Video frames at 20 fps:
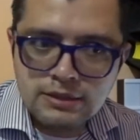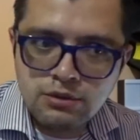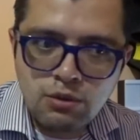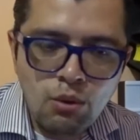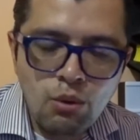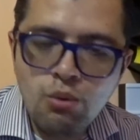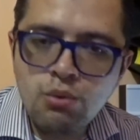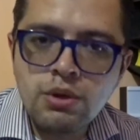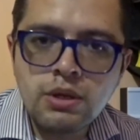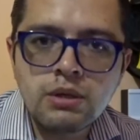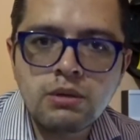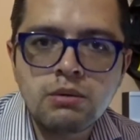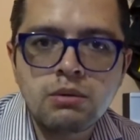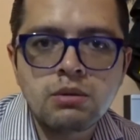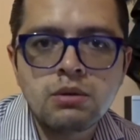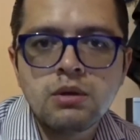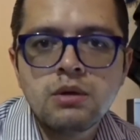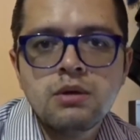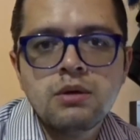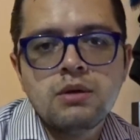Es lo
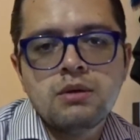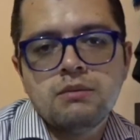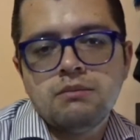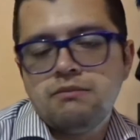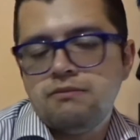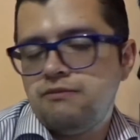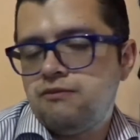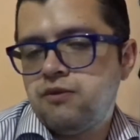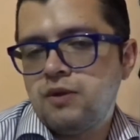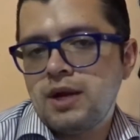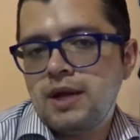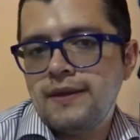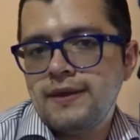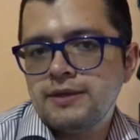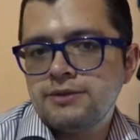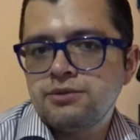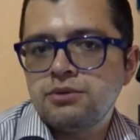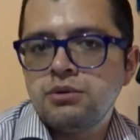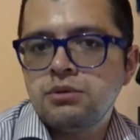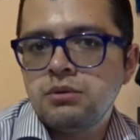único.
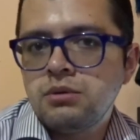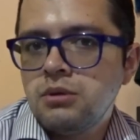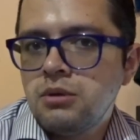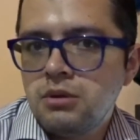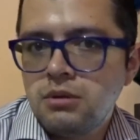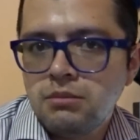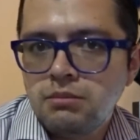Fuera de eso,